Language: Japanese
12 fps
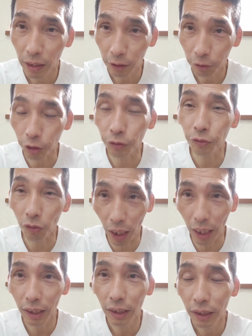SWIFT が。
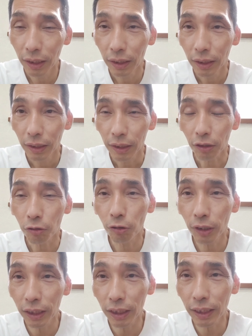でこ
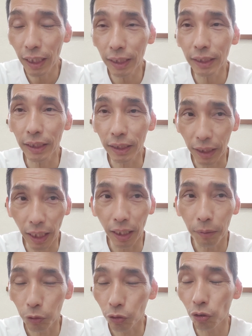れに対して
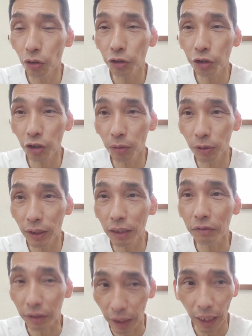もうどうしようもな
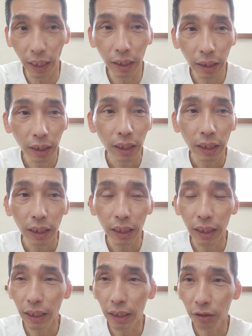くて、
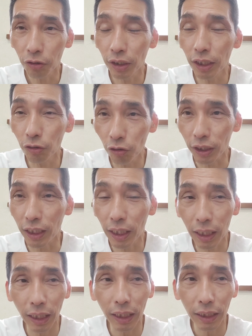えー、それの一
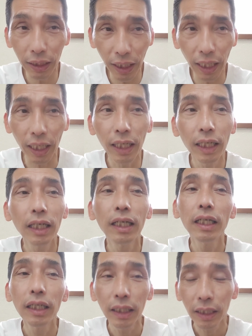環で、
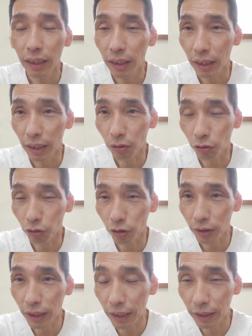えー、この
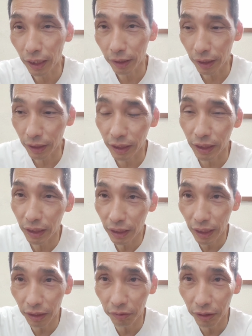最短で辞任し
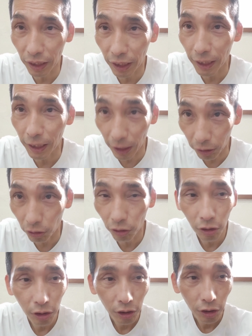てるんじゃないかと
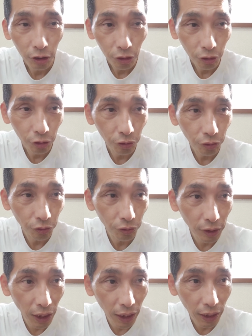いうふう
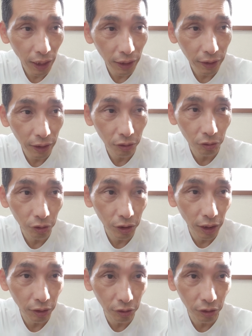な解説をし
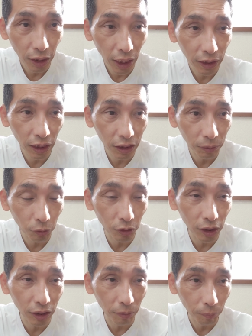てる話も出
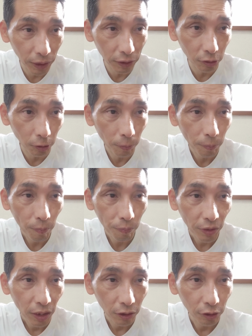てますと
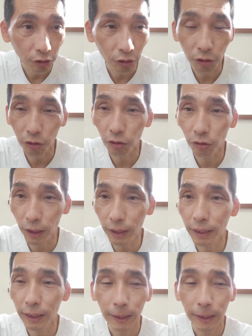いうことです。